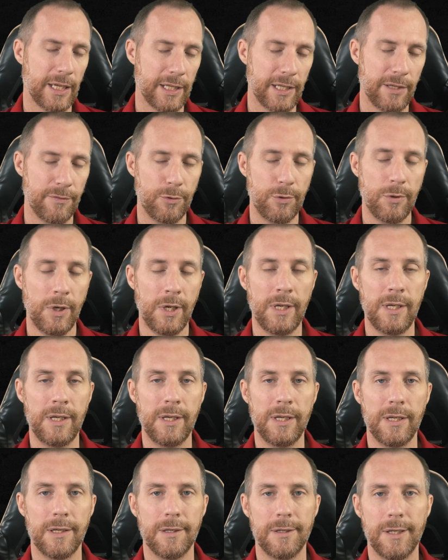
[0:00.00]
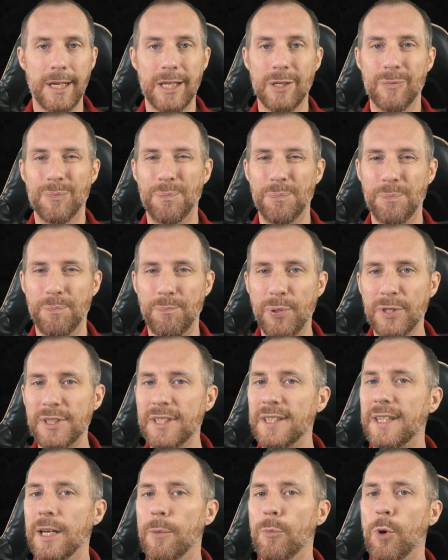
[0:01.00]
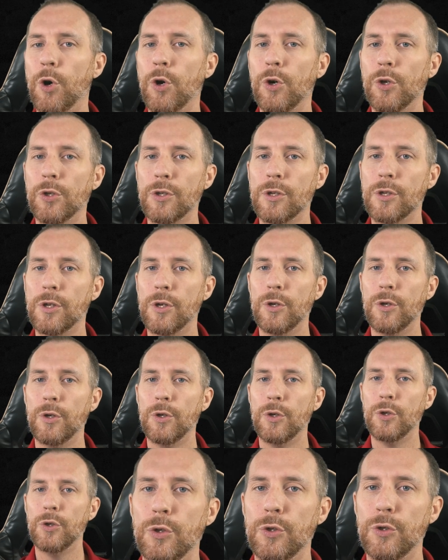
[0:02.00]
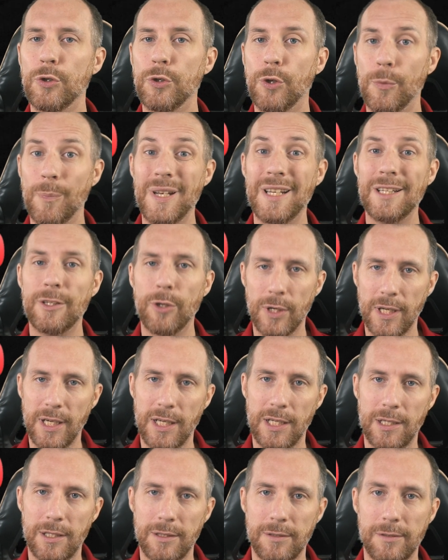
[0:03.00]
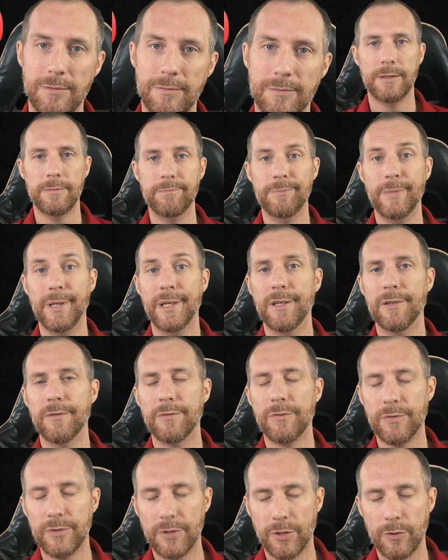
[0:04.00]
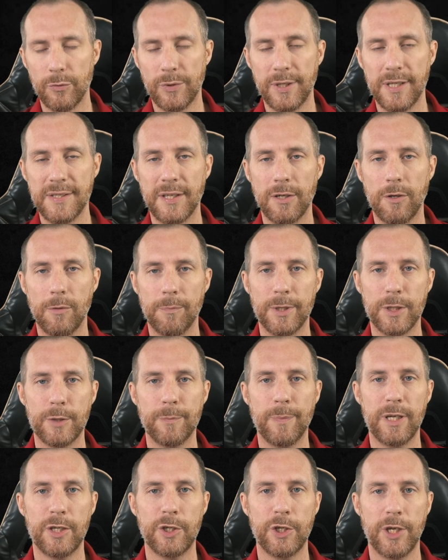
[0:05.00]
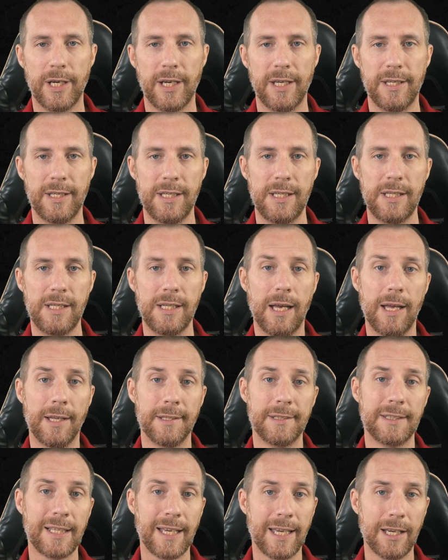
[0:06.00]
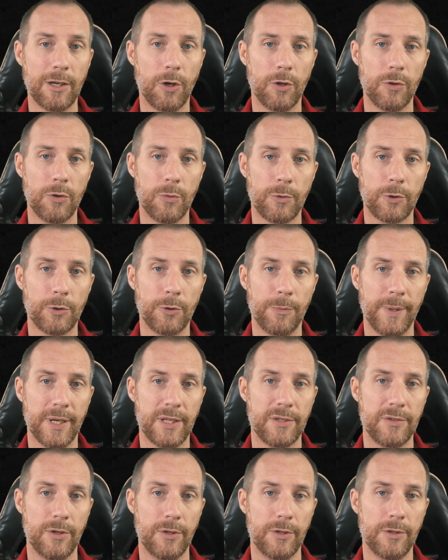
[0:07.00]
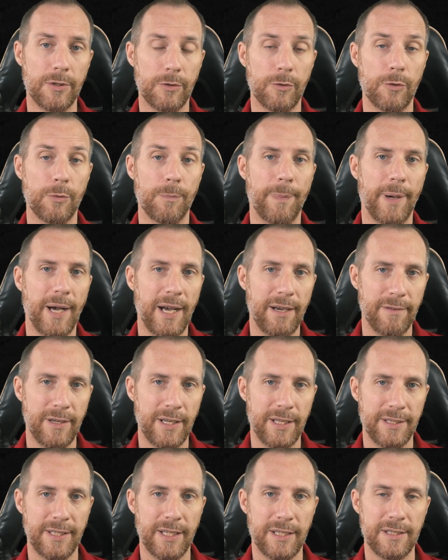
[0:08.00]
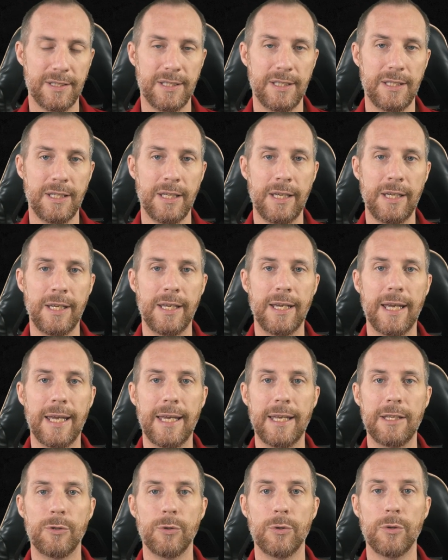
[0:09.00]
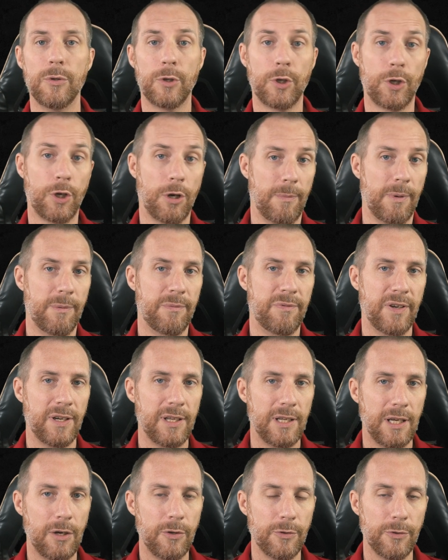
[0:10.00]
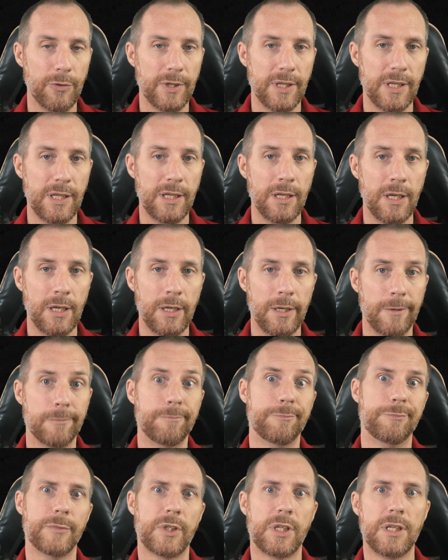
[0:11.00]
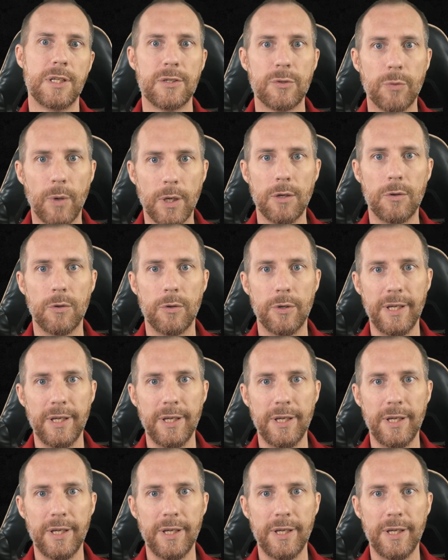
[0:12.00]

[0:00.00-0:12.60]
carte à vue et une petite amende de 1000 dollars. Mais vous vous en doutez, ça n'empêche pas chaque année un très grand nombre de personnes de braver l'interdit et de quand même faire la randonnée, qui, soyons